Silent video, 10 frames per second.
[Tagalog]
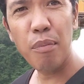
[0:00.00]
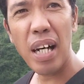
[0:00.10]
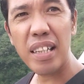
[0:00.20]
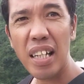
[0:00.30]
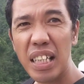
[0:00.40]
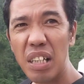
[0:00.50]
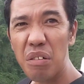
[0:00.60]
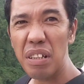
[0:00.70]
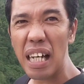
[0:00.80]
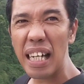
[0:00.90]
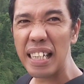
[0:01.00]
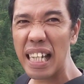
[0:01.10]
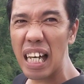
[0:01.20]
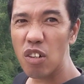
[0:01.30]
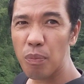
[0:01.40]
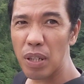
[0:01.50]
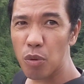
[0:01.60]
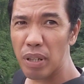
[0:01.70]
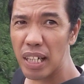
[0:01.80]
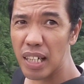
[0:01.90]
mga katanski, oh, nakakatakot pag
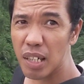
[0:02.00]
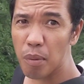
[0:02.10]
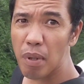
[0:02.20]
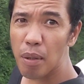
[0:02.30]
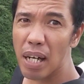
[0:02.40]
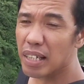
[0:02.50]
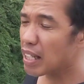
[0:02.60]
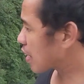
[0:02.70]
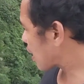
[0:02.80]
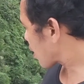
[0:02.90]
tumingin ka sa baba mga katanski.